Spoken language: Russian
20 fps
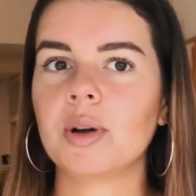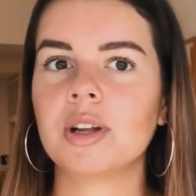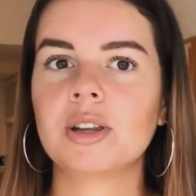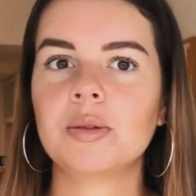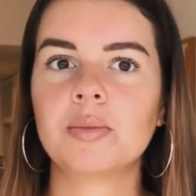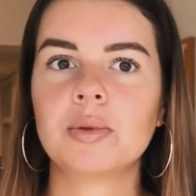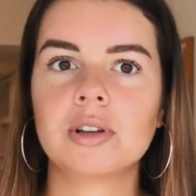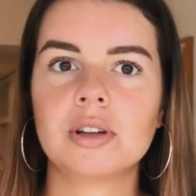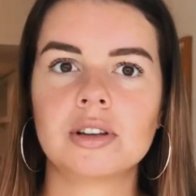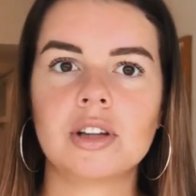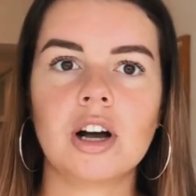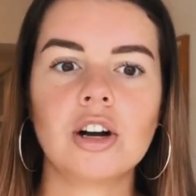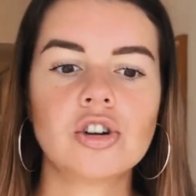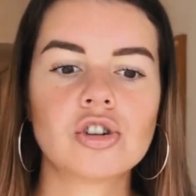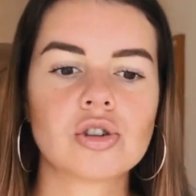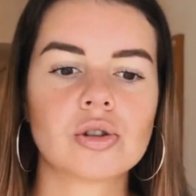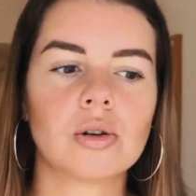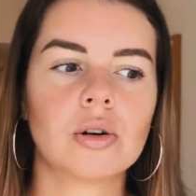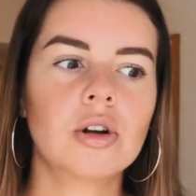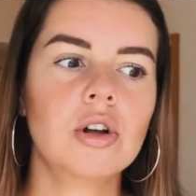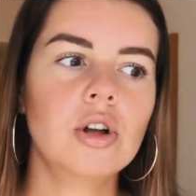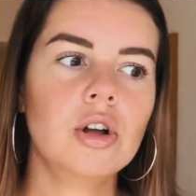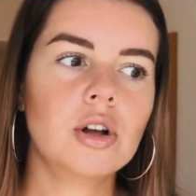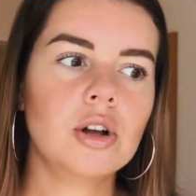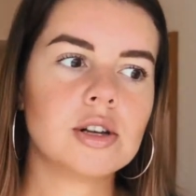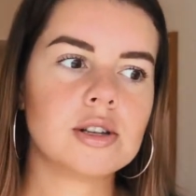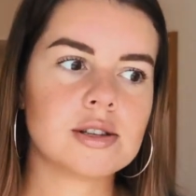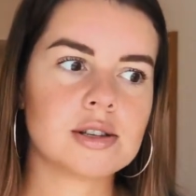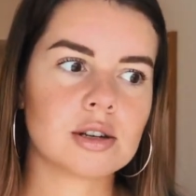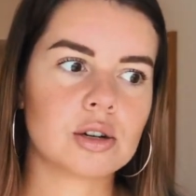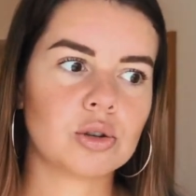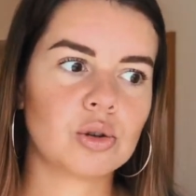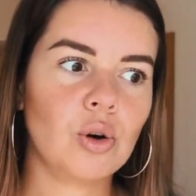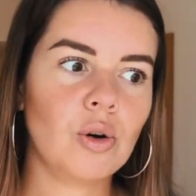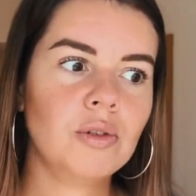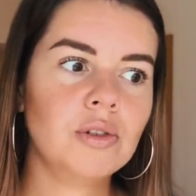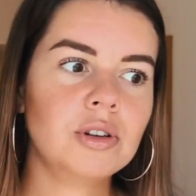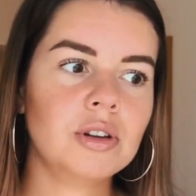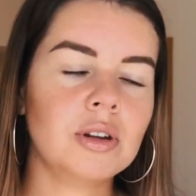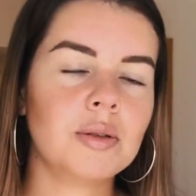Это было так, что
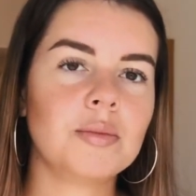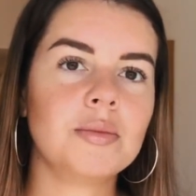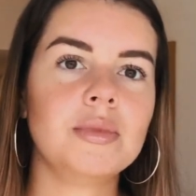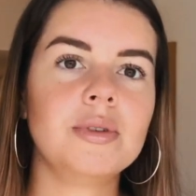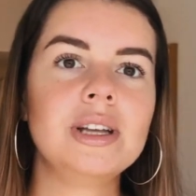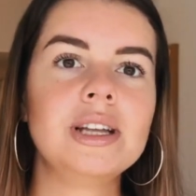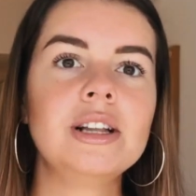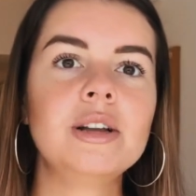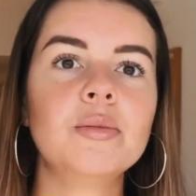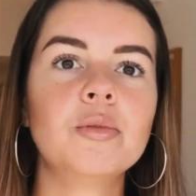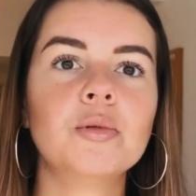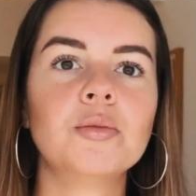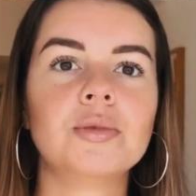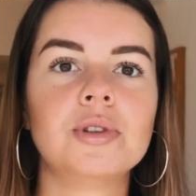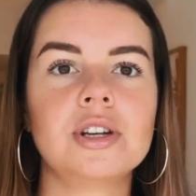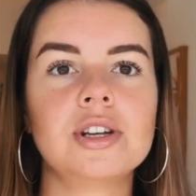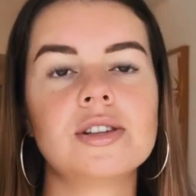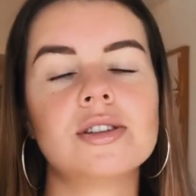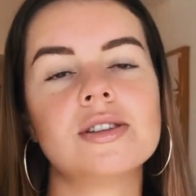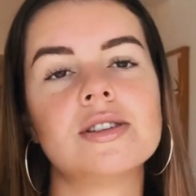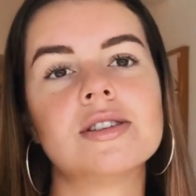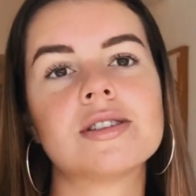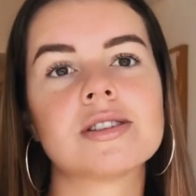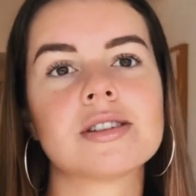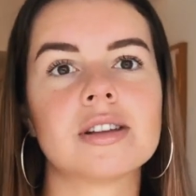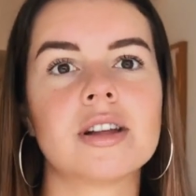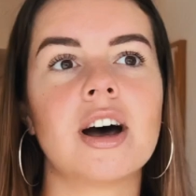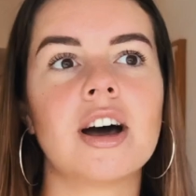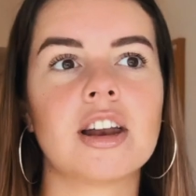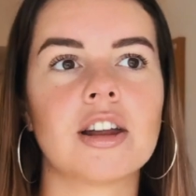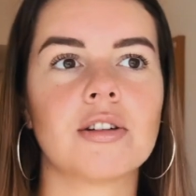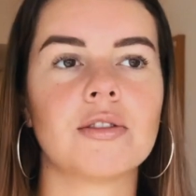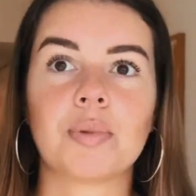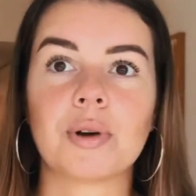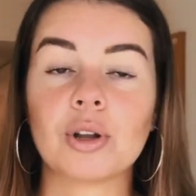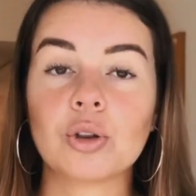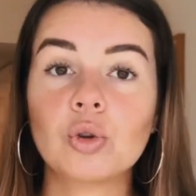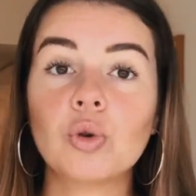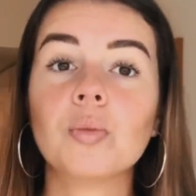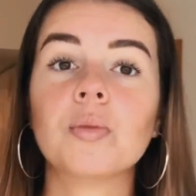закатовано минимум 30 сценариев.
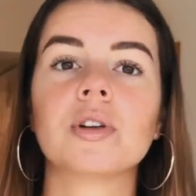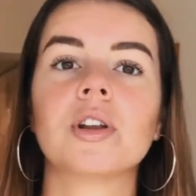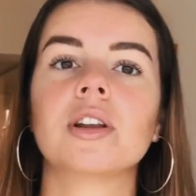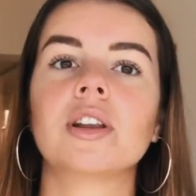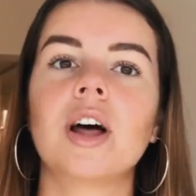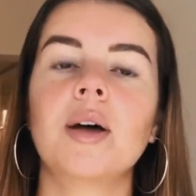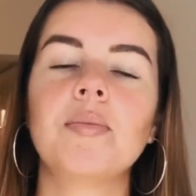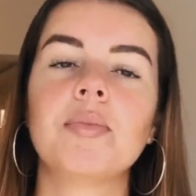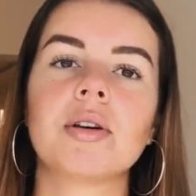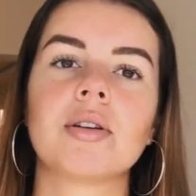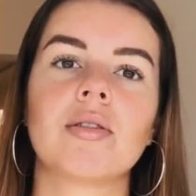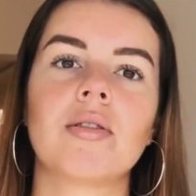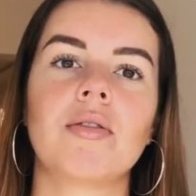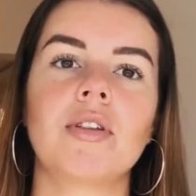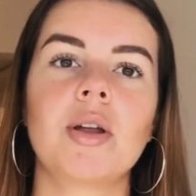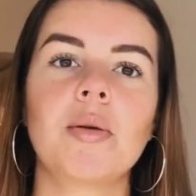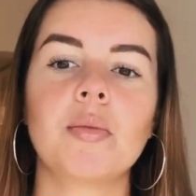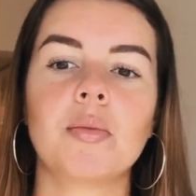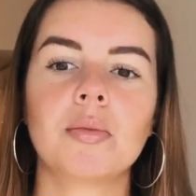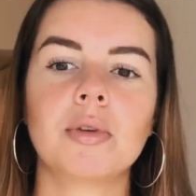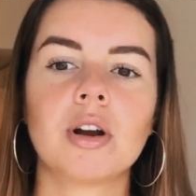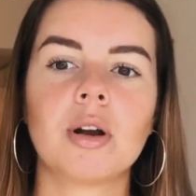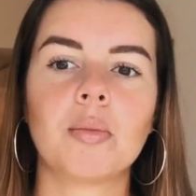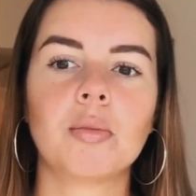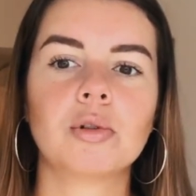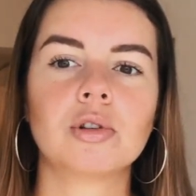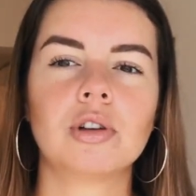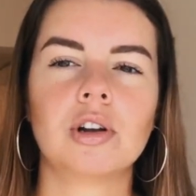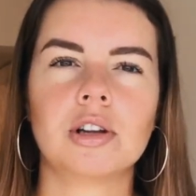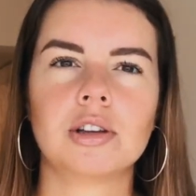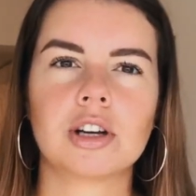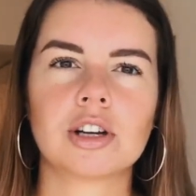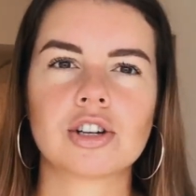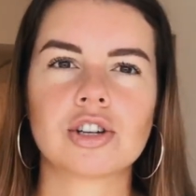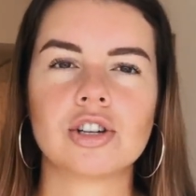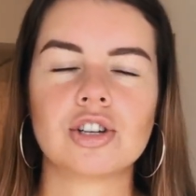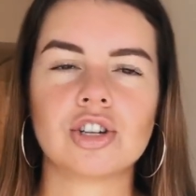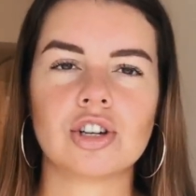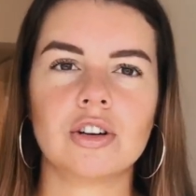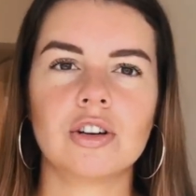Продумано, да, первое время мы работали
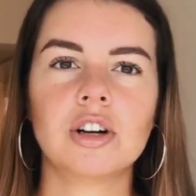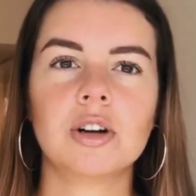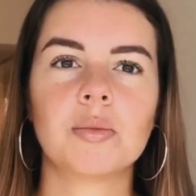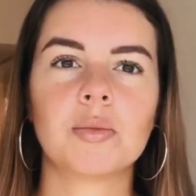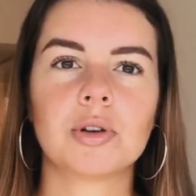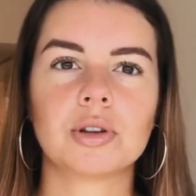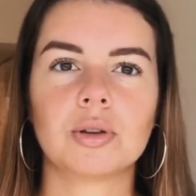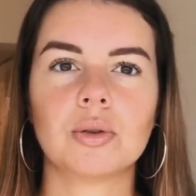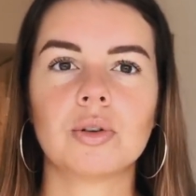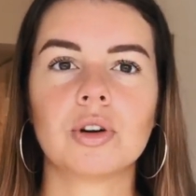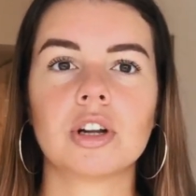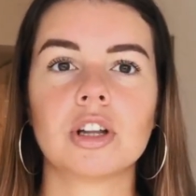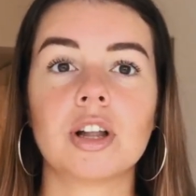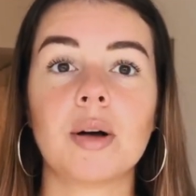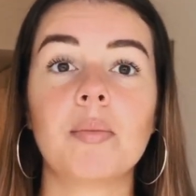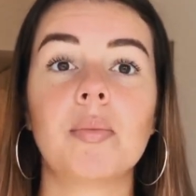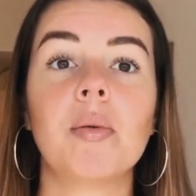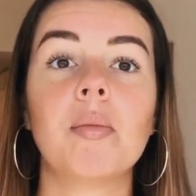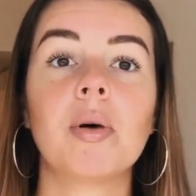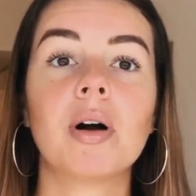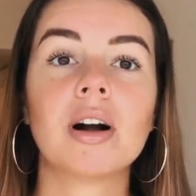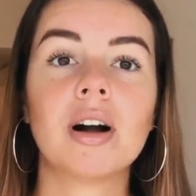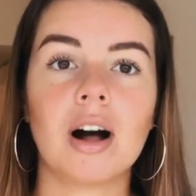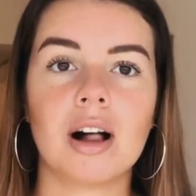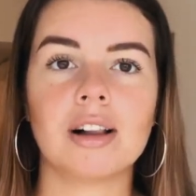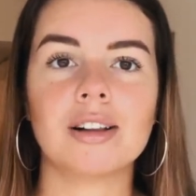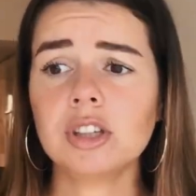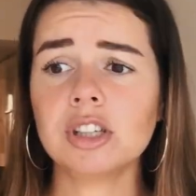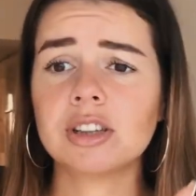также с человеком, который нам помогал.